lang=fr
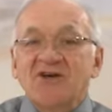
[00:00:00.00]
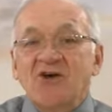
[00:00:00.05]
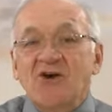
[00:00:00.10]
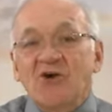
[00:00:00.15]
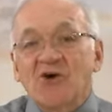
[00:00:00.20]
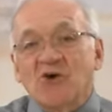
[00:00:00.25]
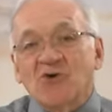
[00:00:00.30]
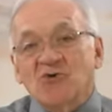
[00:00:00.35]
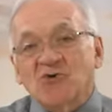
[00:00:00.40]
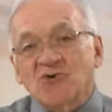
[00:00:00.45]

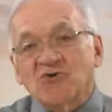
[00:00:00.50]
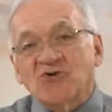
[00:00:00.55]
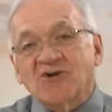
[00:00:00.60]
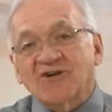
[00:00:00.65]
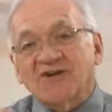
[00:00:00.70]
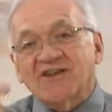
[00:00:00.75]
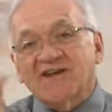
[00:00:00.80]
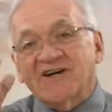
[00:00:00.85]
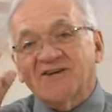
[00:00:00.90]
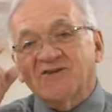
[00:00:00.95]
Et un
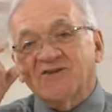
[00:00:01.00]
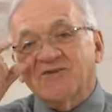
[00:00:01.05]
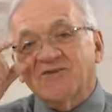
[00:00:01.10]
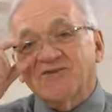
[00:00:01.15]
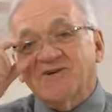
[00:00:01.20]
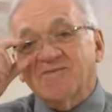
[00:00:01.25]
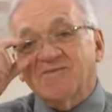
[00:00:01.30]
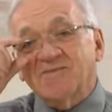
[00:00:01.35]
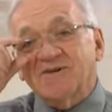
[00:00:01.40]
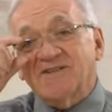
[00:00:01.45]
autre
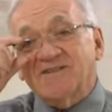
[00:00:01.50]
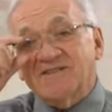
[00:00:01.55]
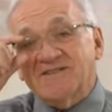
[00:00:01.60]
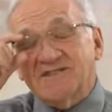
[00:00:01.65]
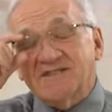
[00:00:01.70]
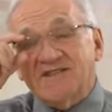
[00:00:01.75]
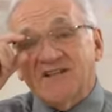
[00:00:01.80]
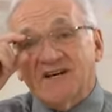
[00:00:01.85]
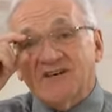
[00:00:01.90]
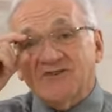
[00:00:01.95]
tantôt, il m'a
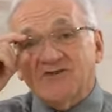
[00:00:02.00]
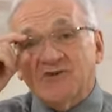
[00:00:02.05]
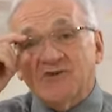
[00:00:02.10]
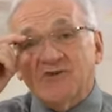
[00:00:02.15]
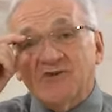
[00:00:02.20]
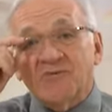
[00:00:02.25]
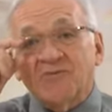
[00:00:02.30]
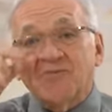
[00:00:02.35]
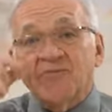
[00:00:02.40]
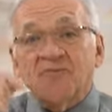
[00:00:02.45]
dit dans
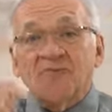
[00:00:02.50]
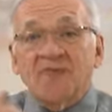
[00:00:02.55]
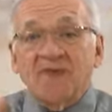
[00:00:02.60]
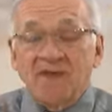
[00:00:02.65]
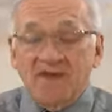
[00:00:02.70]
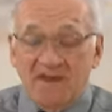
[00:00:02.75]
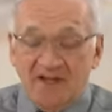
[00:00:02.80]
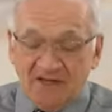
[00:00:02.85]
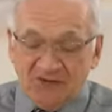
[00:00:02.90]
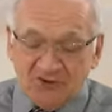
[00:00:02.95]
un,
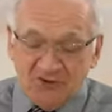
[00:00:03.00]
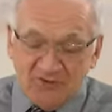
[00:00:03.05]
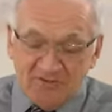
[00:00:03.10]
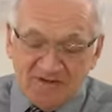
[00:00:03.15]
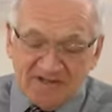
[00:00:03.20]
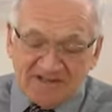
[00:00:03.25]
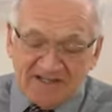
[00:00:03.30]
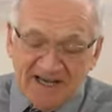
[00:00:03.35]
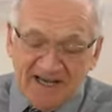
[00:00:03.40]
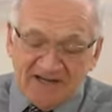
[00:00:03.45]
dans un
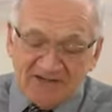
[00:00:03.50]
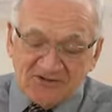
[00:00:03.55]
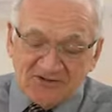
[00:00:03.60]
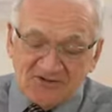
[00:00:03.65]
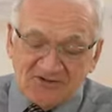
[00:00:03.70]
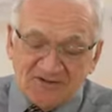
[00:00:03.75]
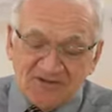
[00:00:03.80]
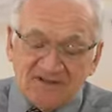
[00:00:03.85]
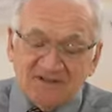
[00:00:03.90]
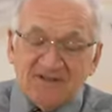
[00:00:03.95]

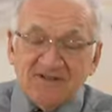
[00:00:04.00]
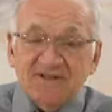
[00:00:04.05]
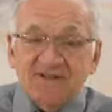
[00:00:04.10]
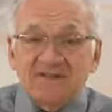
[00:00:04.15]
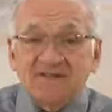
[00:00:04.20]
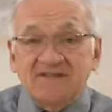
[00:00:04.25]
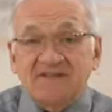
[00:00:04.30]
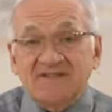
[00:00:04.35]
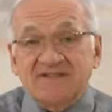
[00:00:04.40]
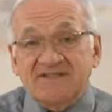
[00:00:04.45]
message,
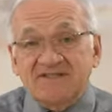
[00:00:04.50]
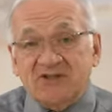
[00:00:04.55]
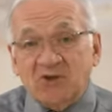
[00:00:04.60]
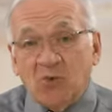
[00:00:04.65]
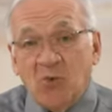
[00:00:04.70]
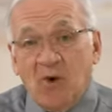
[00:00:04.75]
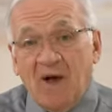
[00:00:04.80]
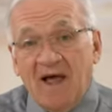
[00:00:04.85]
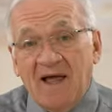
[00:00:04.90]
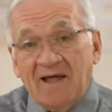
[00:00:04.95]

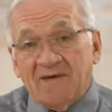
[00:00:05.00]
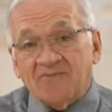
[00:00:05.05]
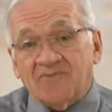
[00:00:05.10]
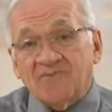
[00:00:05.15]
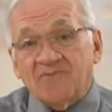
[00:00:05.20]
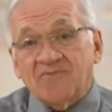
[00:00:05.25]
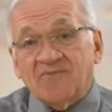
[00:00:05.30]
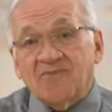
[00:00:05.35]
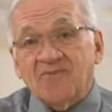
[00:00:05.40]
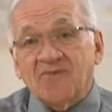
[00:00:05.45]
dis-toi
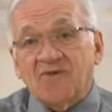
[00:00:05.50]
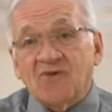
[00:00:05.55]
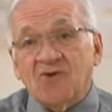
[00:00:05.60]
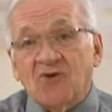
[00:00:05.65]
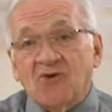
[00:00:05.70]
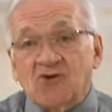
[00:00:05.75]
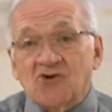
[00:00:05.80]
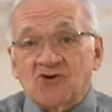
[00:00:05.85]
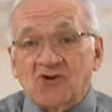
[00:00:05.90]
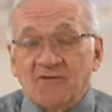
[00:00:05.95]

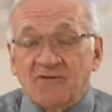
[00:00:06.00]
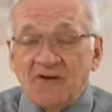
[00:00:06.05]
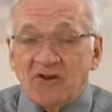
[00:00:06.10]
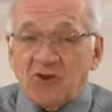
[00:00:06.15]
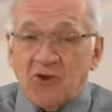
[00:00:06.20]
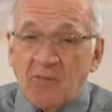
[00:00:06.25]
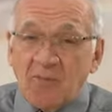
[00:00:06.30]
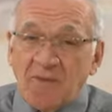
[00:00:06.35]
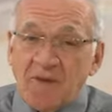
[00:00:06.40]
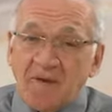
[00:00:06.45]
que je vais
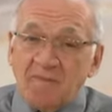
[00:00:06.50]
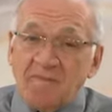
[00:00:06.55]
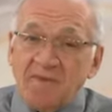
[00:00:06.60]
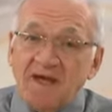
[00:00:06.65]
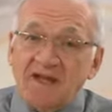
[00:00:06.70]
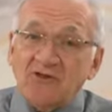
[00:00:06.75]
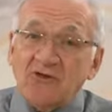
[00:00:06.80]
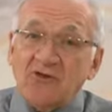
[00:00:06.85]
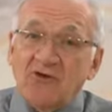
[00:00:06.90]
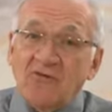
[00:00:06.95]
te
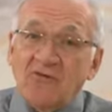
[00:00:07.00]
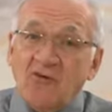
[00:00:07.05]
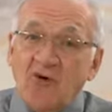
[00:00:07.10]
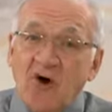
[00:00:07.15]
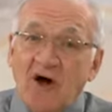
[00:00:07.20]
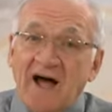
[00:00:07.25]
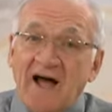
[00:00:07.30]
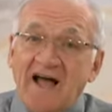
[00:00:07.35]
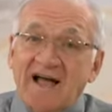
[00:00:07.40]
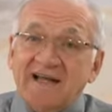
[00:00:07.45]
permettre de
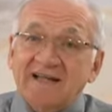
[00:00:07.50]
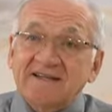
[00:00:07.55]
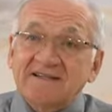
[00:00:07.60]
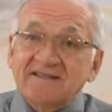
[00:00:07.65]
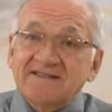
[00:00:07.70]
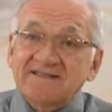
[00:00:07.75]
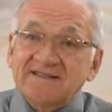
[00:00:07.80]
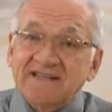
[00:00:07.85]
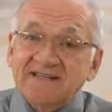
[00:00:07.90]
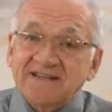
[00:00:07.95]
voir
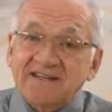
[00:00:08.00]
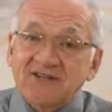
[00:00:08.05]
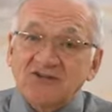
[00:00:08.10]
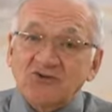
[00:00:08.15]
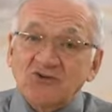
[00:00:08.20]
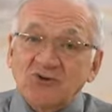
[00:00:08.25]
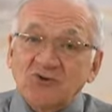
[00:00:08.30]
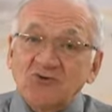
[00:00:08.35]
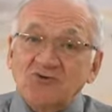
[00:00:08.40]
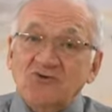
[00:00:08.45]

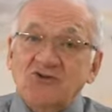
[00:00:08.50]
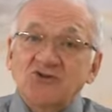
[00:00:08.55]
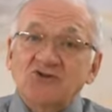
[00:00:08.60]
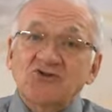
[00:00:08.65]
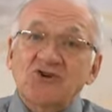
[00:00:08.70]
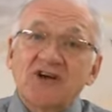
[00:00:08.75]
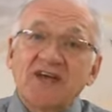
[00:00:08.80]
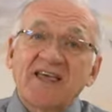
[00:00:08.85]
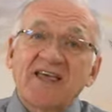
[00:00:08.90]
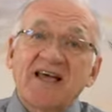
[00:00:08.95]
certaines choses que
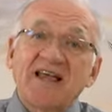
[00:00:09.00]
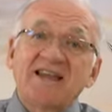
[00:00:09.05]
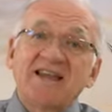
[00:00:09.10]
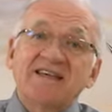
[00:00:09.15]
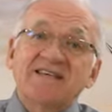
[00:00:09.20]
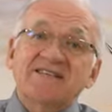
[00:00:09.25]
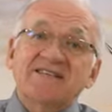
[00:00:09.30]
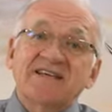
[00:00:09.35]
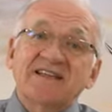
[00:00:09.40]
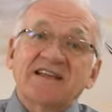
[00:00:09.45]
je
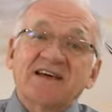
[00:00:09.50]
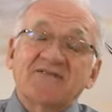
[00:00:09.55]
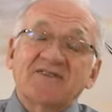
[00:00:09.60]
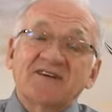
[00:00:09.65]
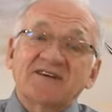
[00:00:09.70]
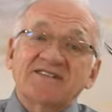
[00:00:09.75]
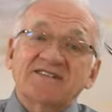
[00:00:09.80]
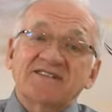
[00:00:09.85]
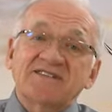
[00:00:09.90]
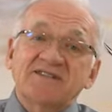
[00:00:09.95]
réalise à
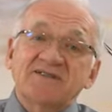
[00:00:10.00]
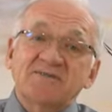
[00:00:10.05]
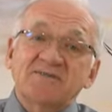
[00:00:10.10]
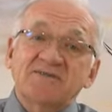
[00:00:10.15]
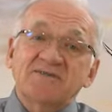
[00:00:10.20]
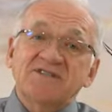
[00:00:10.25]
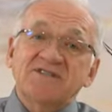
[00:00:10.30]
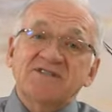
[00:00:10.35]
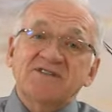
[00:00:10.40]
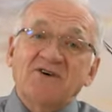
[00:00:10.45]
travers cette
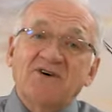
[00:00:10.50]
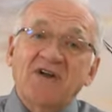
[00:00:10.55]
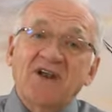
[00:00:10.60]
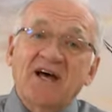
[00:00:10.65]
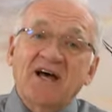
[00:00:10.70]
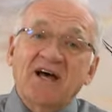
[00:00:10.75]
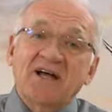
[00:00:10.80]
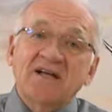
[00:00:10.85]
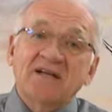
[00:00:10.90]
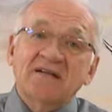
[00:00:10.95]

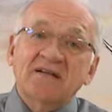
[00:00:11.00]
mission-là,